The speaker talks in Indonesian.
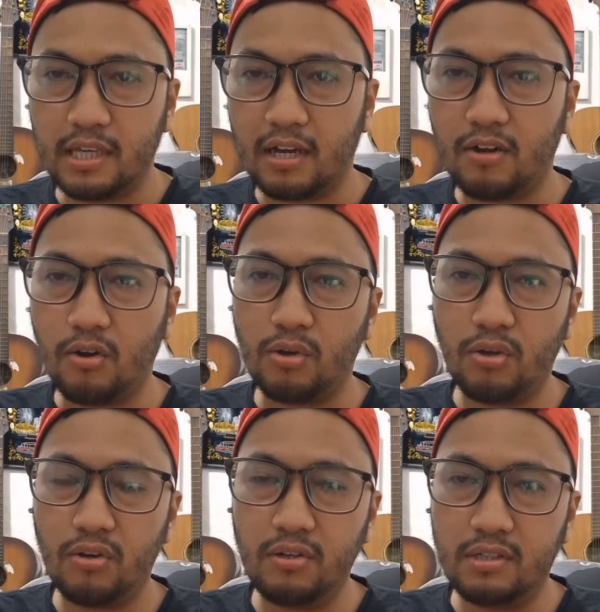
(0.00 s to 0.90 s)
yang
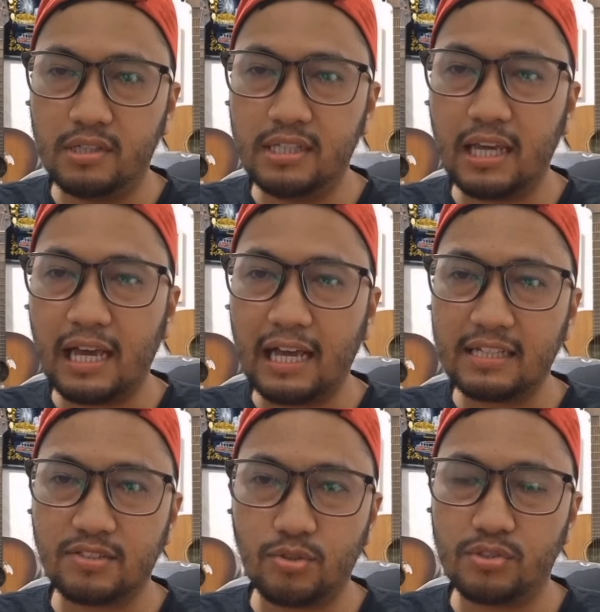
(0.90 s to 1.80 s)
konon
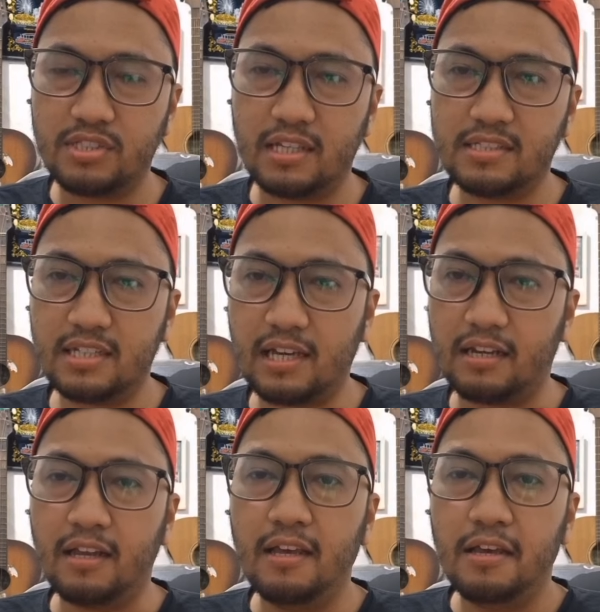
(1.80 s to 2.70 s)

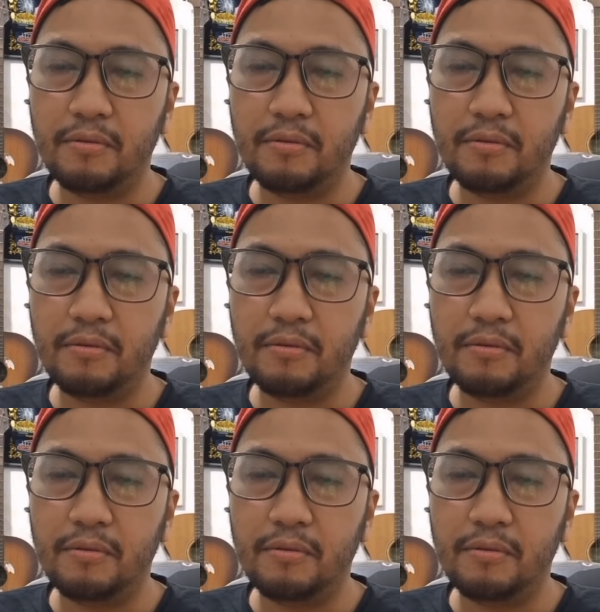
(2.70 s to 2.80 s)
diasosiasikan